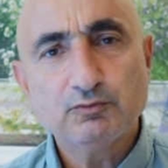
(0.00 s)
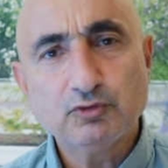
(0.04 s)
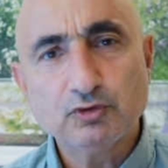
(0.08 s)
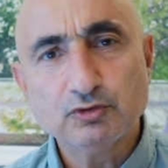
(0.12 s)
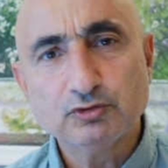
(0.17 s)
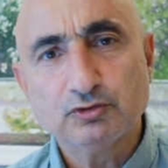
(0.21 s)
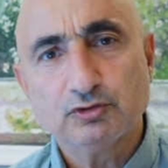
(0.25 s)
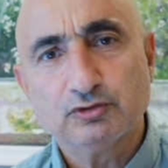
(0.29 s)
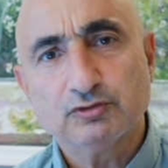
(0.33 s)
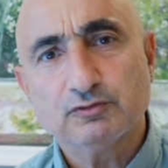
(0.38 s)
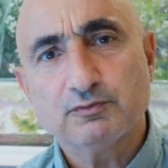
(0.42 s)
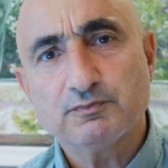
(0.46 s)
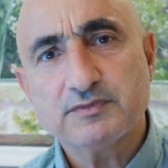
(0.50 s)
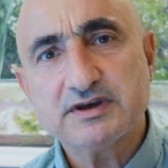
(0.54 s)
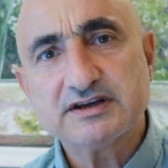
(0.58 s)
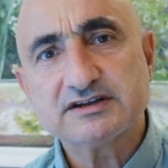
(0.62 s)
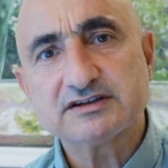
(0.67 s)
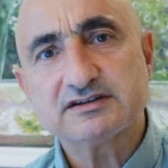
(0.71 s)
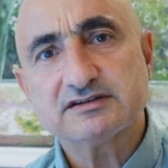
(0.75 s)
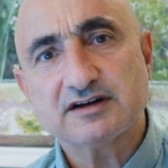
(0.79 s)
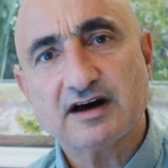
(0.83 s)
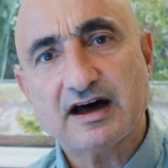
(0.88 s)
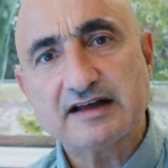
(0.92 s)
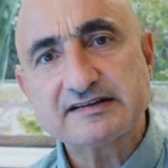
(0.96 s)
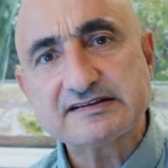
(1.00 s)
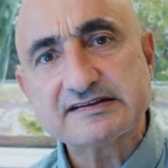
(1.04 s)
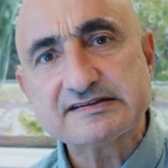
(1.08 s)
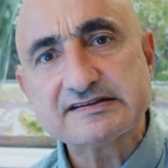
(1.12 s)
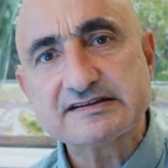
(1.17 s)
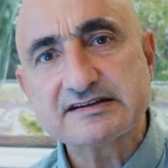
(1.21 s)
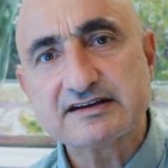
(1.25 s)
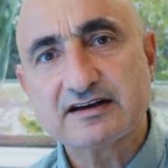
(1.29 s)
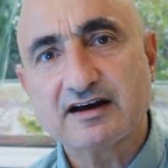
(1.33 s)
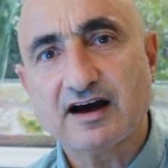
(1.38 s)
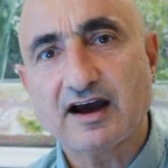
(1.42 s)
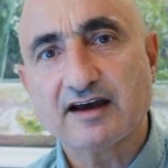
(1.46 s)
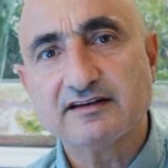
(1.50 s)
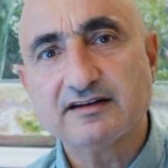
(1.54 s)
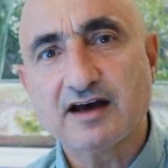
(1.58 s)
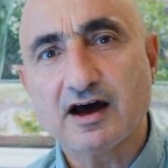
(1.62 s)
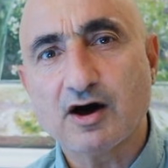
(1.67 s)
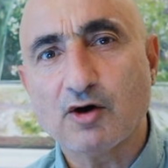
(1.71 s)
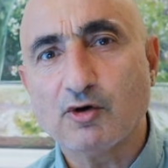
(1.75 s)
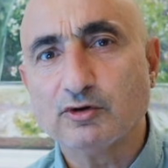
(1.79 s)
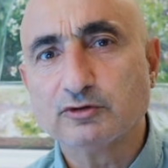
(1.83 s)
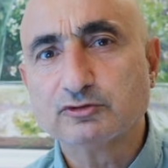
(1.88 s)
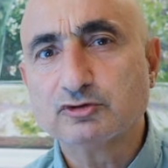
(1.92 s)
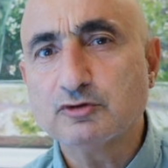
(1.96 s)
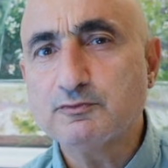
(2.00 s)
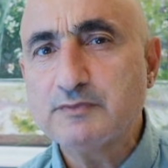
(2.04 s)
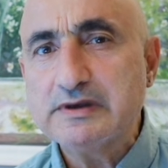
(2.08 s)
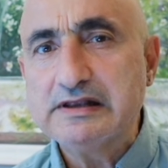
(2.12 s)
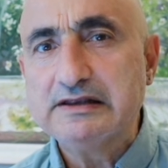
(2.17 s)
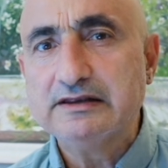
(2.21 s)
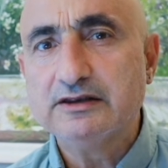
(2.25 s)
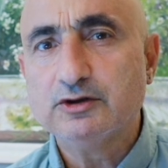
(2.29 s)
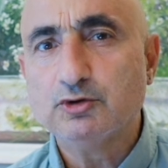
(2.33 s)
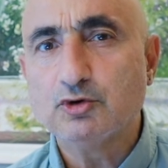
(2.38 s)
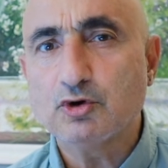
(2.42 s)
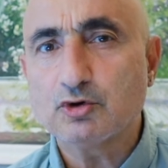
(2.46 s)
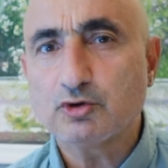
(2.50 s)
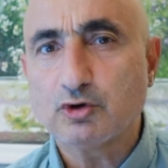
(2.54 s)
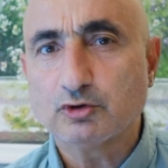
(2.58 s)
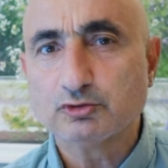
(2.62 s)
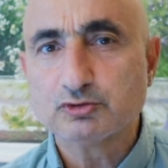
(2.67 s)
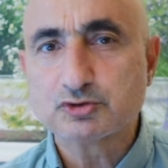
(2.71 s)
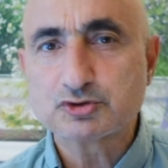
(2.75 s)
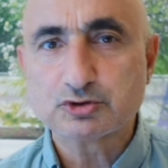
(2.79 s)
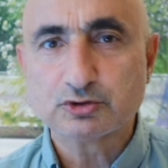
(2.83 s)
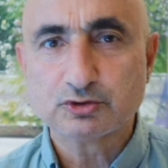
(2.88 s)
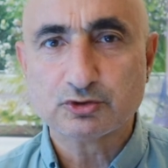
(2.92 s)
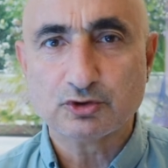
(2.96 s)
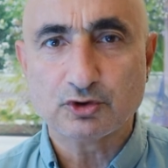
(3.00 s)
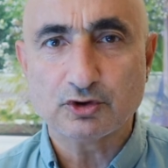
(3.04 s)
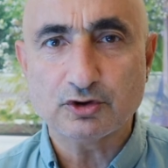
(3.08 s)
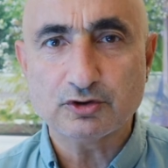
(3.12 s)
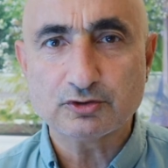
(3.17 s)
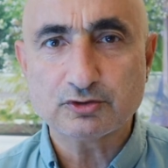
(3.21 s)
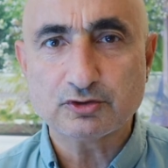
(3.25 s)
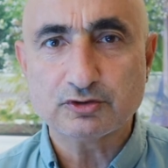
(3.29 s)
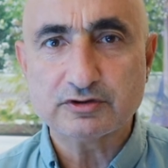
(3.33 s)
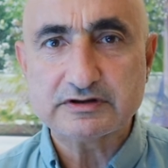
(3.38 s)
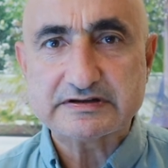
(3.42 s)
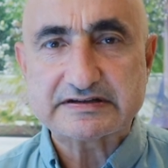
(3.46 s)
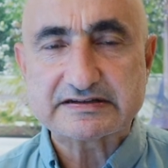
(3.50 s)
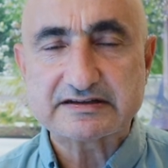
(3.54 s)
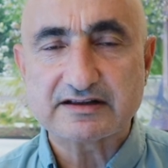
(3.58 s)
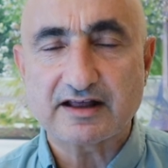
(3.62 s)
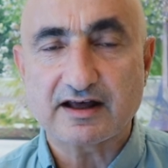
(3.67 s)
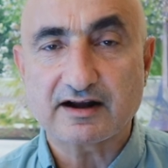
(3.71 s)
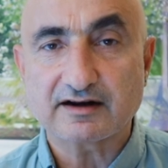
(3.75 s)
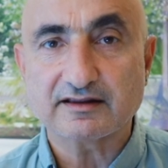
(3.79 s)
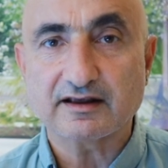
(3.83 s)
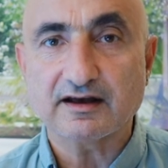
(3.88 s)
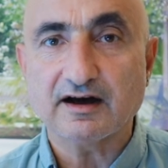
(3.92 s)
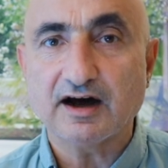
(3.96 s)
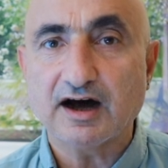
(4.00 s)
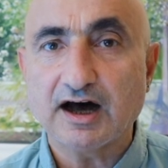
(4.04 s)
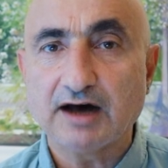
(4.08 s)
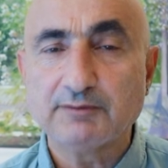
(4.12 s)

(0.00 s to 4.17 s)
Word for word: Bunun bir rahatsızlık kaynağı oldu biliniyor, konuşuluyor kulislerde.